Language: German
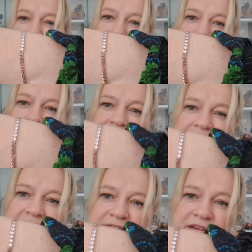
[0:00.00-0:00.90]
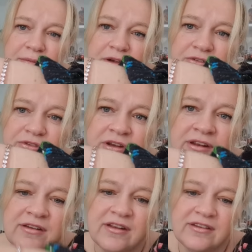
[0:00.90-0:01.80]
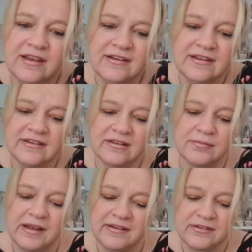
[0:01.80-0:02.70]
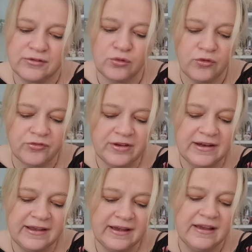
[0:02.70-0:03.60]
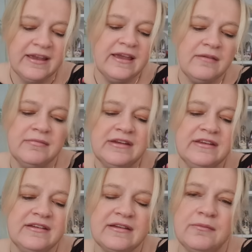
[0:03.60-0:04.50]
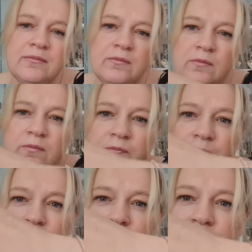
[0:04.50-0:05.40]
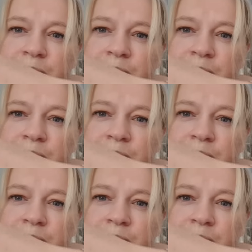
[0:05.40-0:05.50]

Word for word: so ist nichts, aber ich finde tatsächlich, das macht so viel her mit diesem mh,